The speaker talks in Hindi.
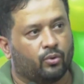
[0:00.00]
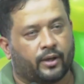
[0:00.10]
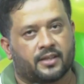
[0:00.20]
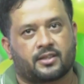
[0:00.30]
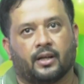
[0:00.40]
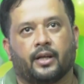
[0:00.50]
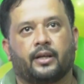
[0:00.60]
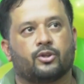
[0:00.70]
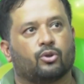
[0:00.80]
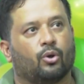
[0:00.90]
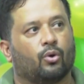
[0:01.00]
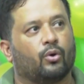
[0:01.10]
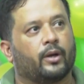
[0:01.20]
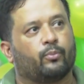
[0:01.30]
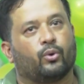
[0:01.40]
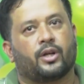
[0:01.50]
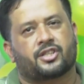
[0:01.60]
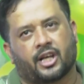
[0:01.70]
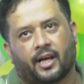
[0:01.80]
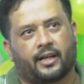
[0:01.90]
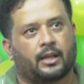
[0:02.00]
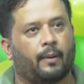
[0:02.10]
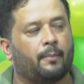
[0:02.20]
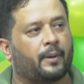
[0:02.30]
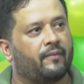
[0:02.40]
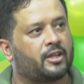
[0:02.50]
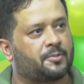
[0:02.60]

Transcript: खून टेस्ट करने की जो लोगों के पूरे शहर के तमाम प्राइवेट